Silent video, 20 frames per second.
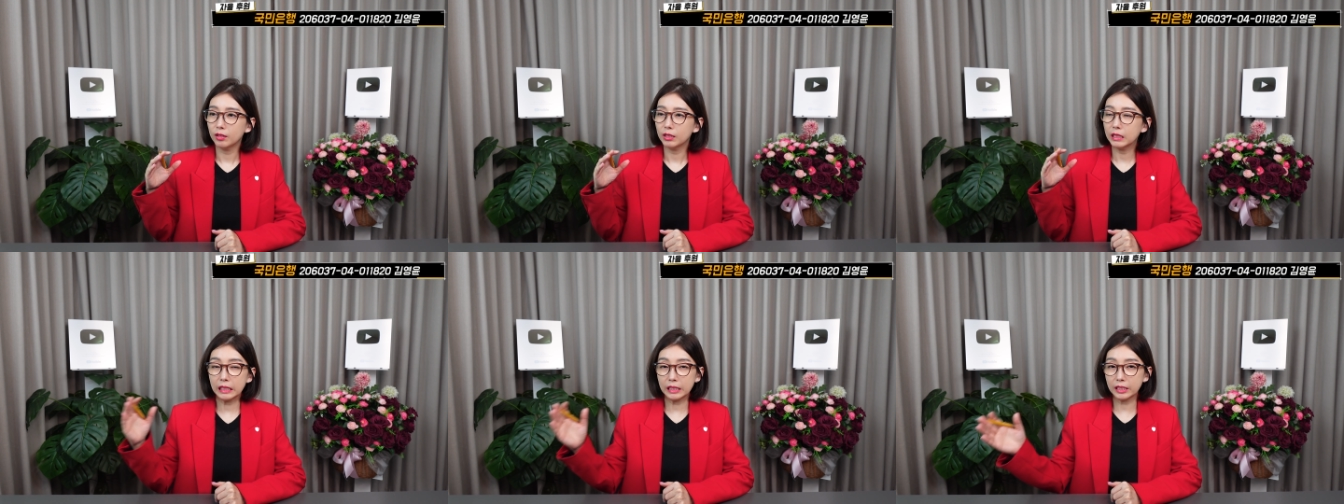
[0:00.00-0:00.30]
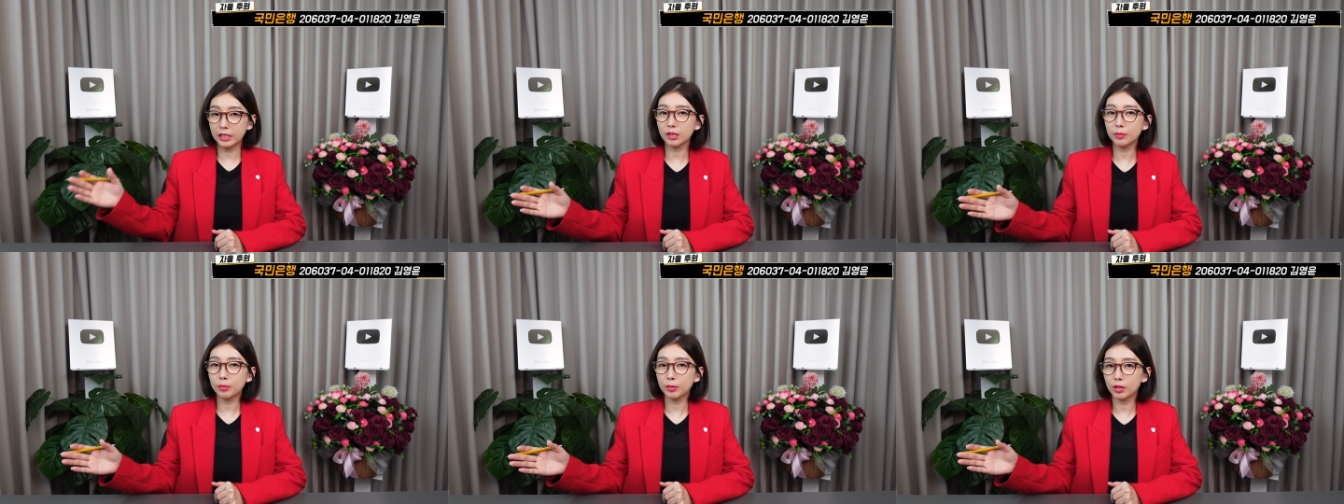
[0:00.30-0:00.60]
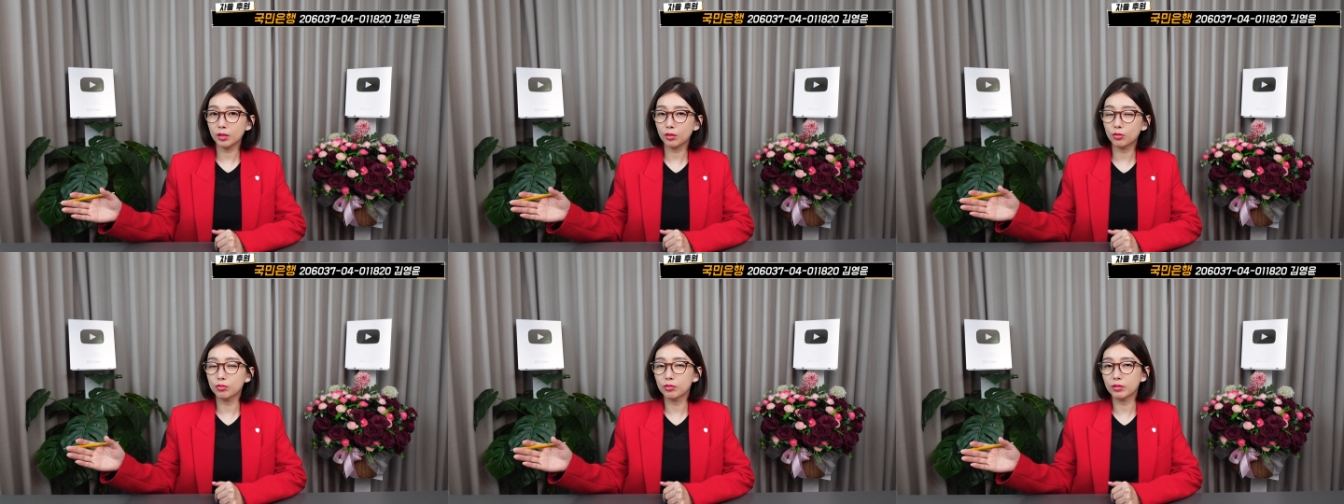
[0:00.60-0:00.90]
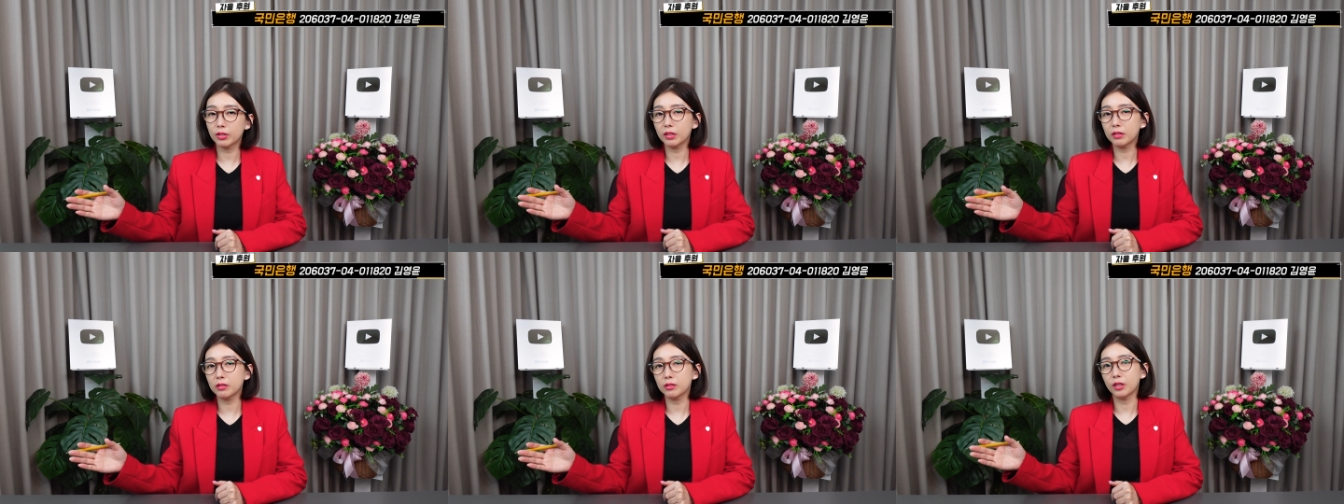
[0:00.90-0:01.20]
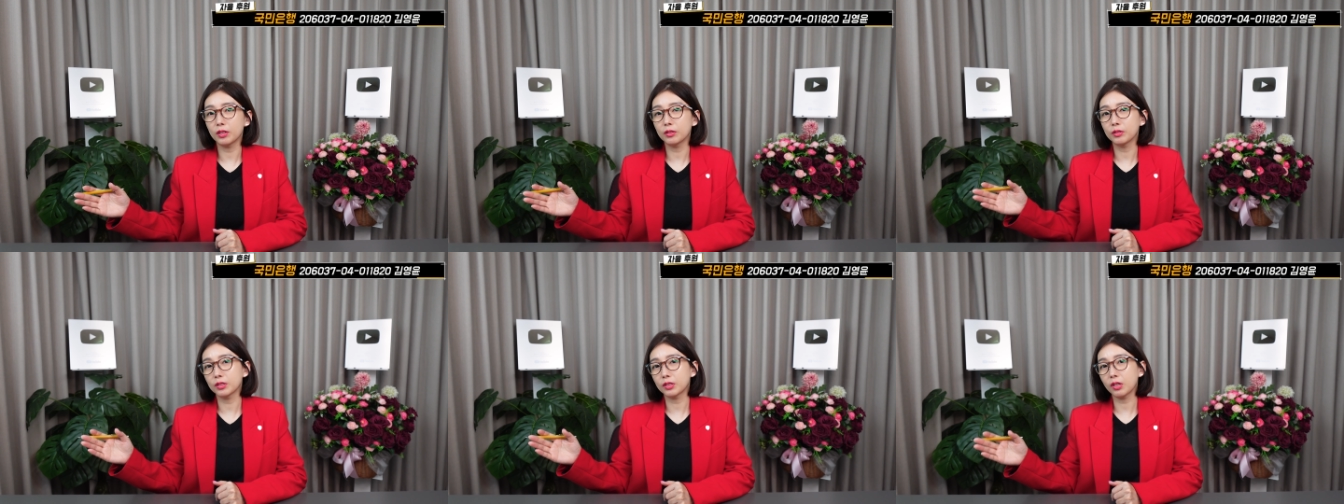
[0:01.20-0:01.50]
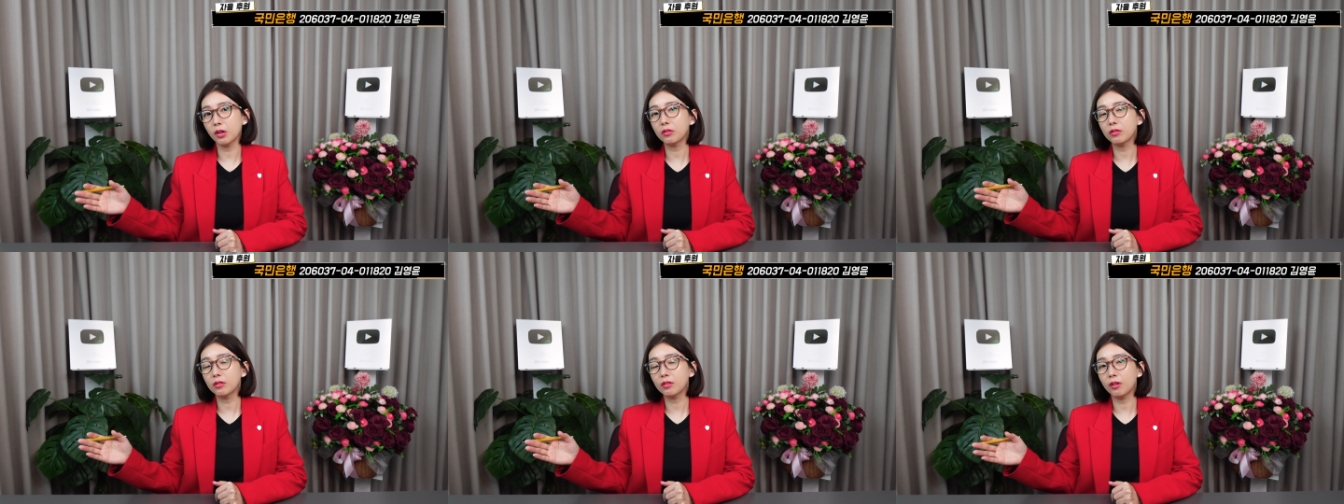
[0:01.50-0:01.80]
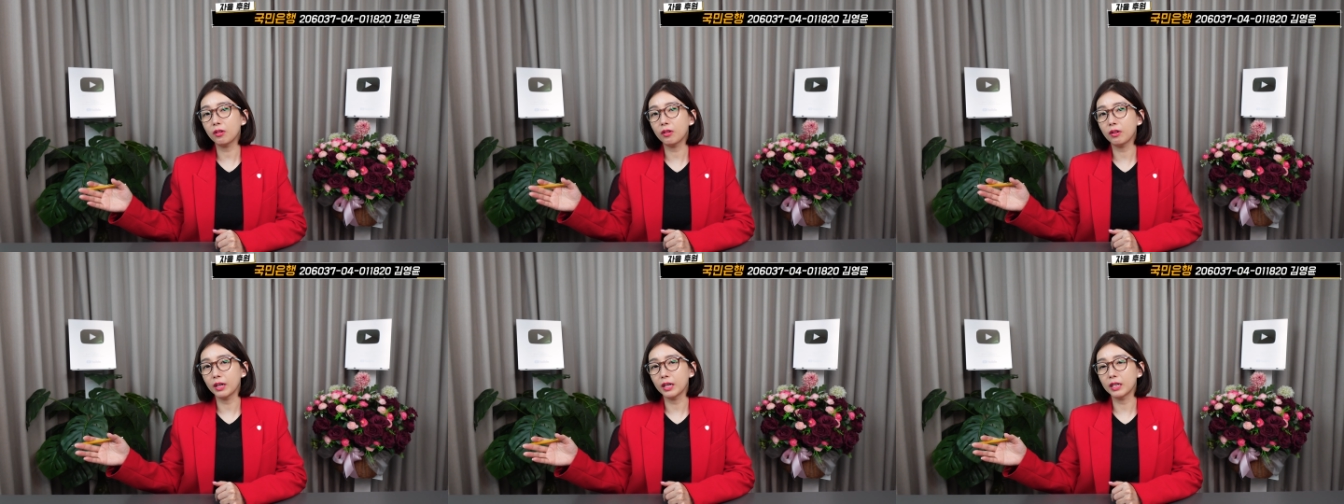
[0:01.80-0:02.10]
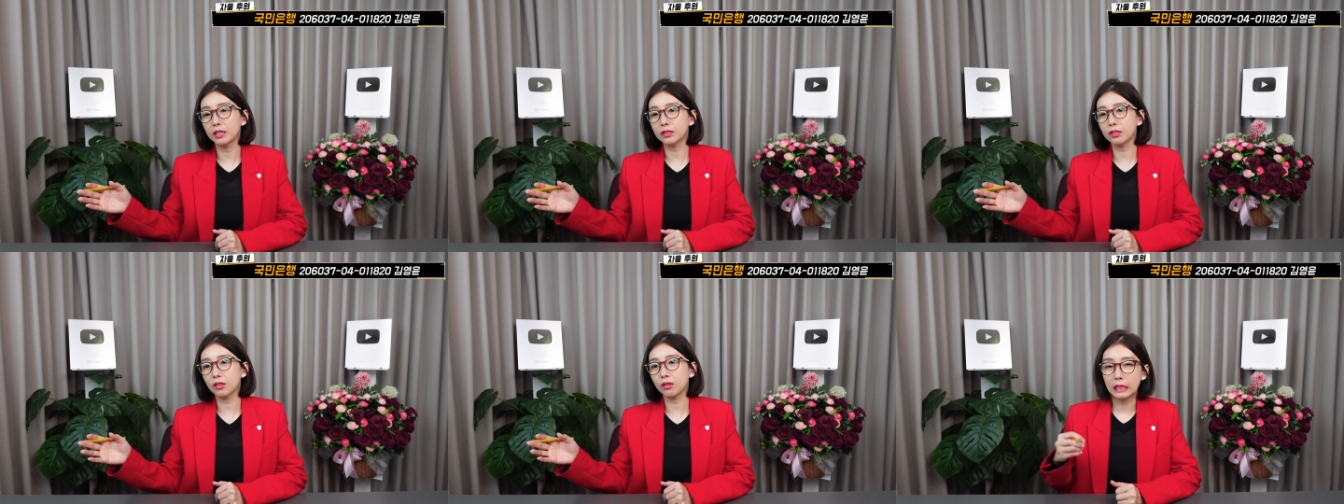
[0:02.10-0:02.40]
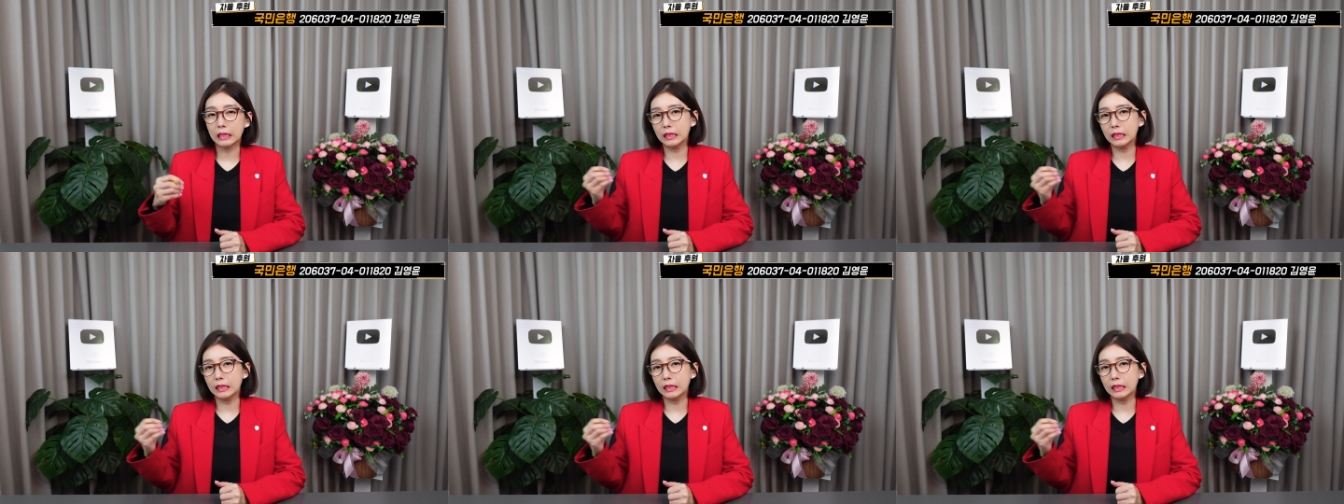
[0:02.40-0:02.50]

22대 국회의원 선거에서